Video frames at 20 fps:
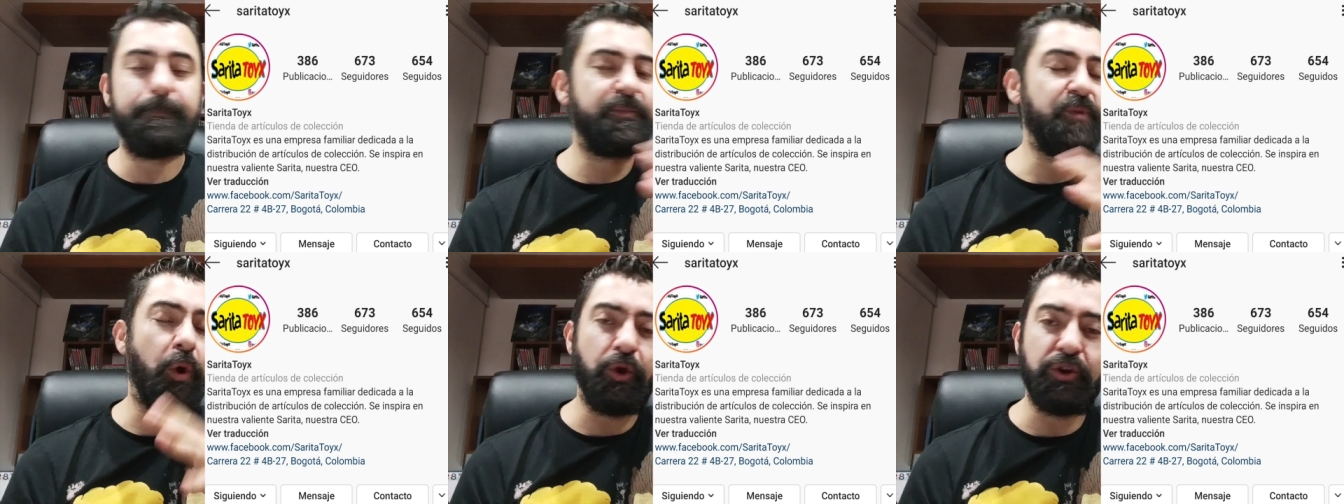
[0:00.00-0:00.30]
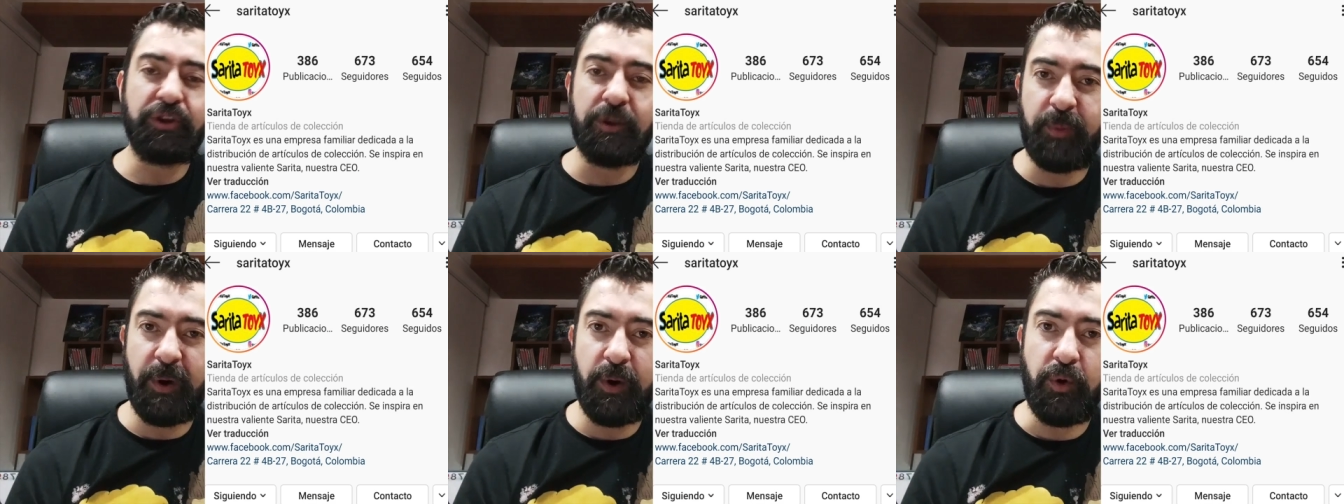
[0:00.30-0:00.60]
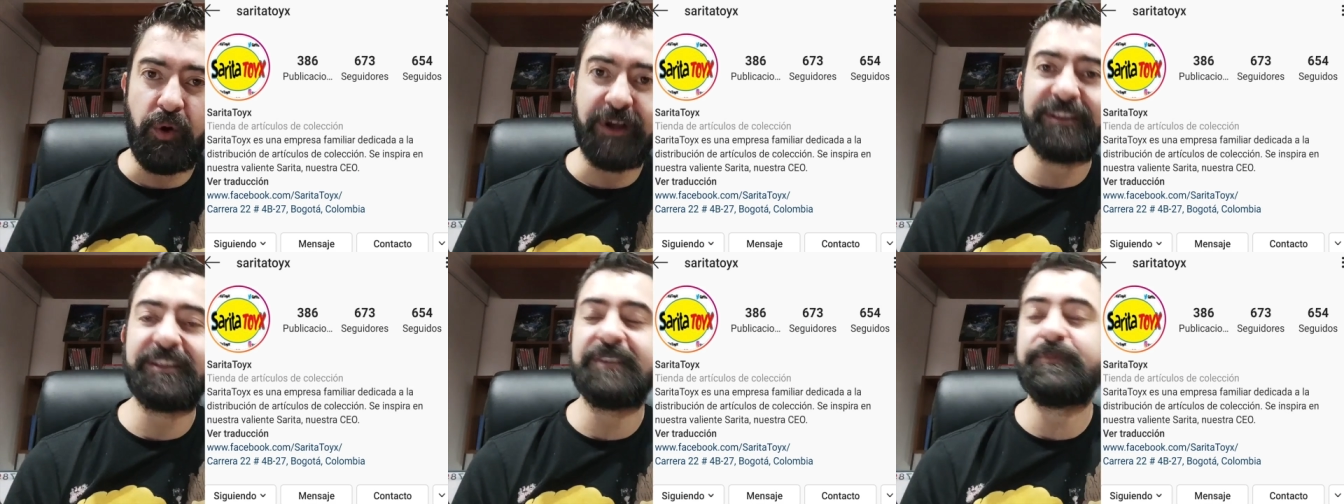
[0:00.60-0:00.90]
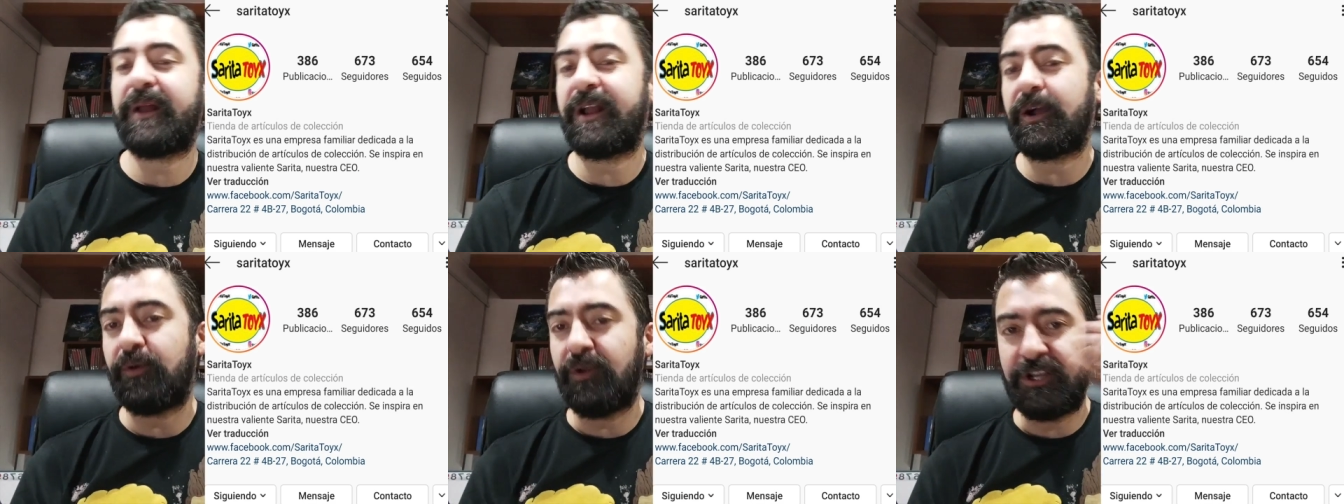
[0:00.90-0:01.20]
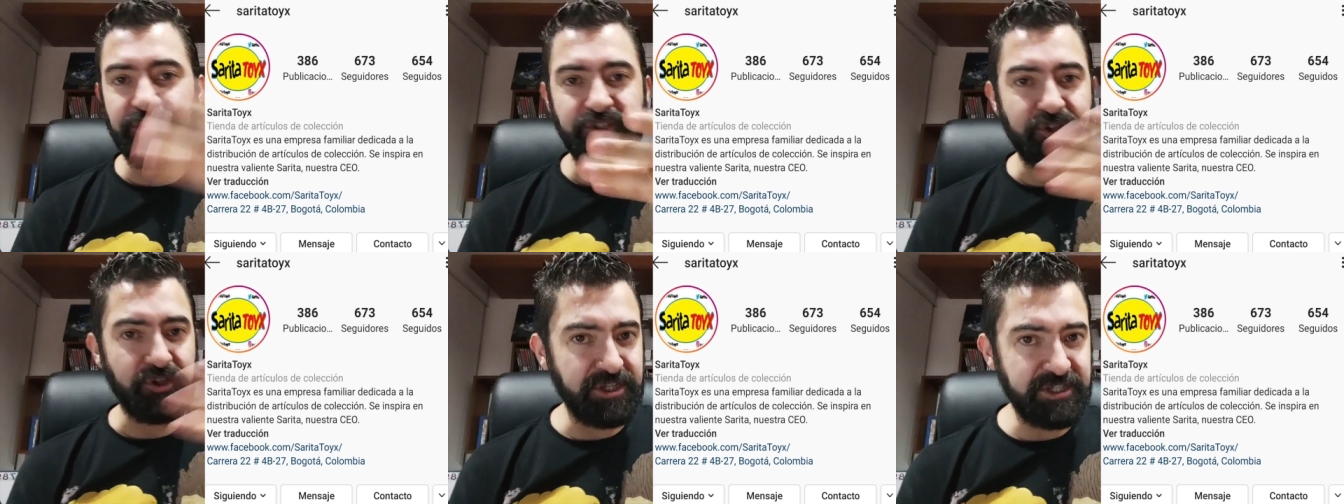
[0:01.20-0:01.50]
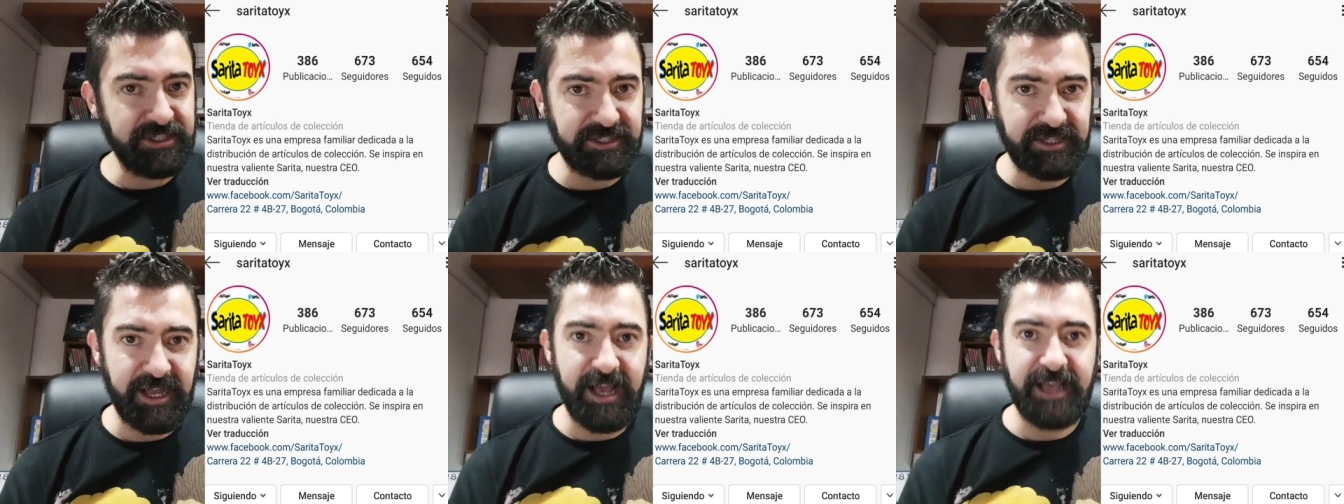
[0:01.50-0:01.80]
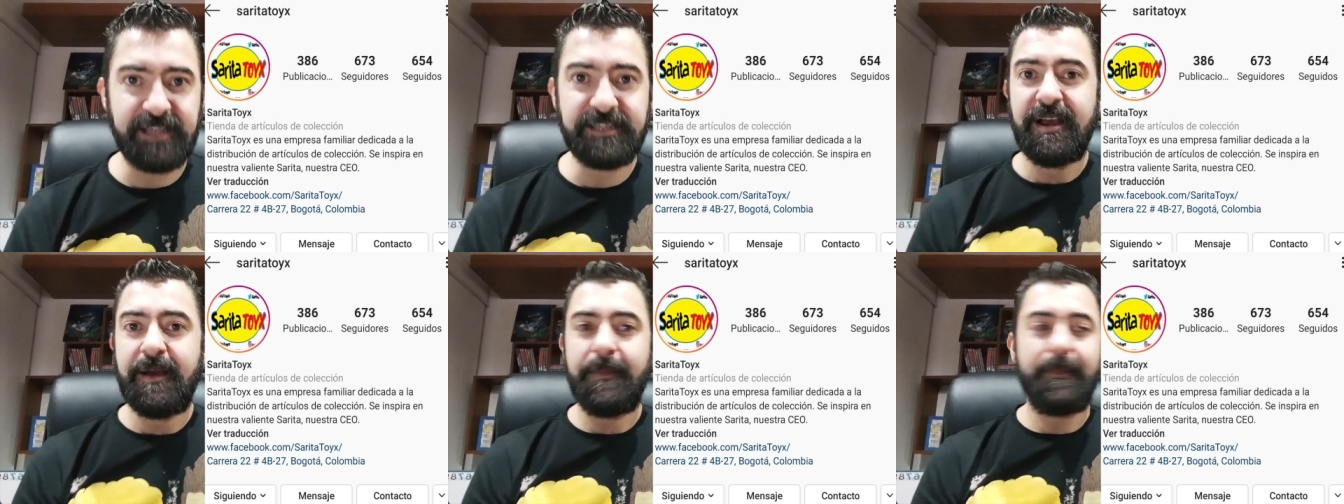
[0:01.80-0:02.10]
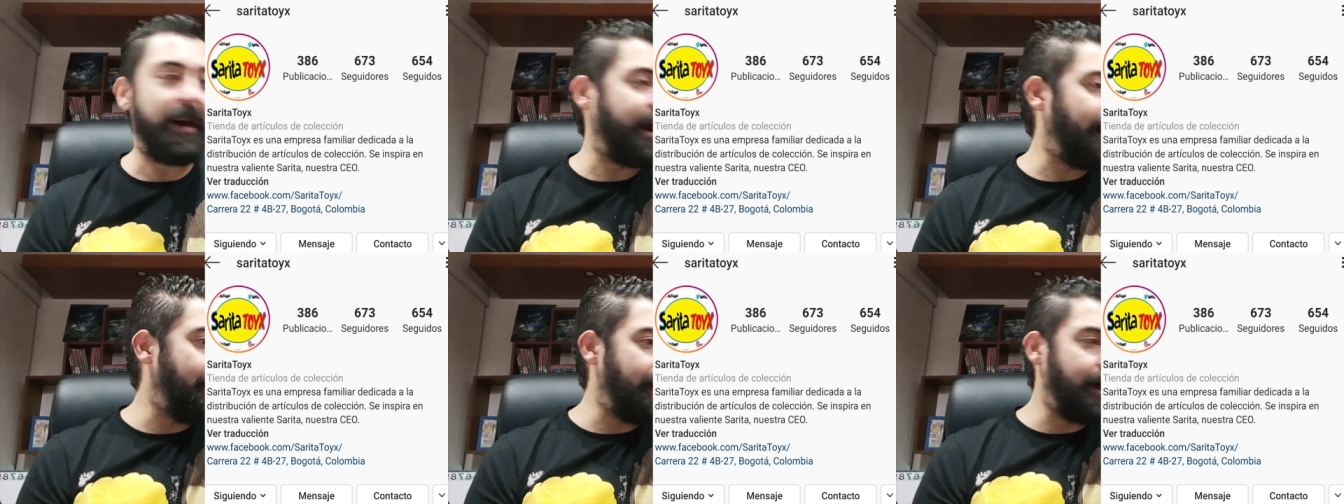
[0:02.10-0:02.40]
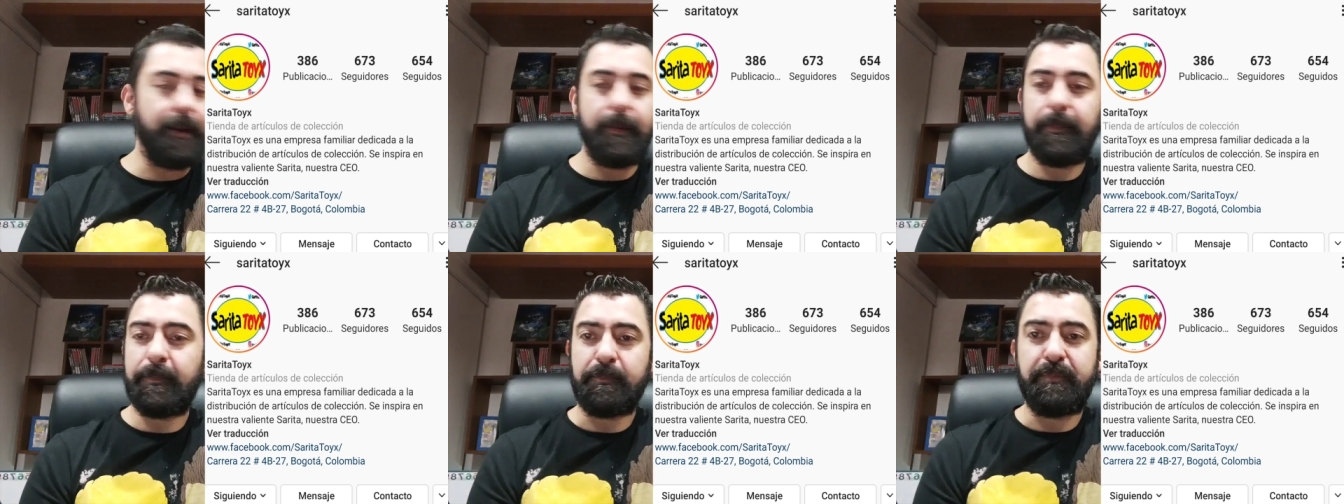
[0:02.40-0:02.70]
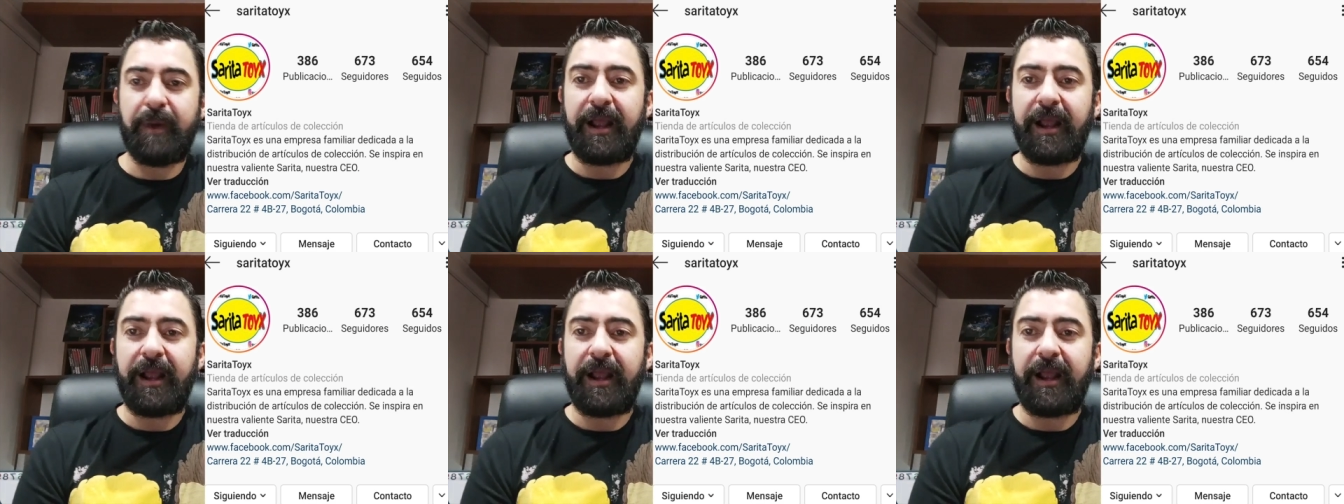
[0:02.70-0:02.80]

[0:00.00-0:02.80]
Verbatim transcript: todo tipo de juguetes para coleccionistas, para,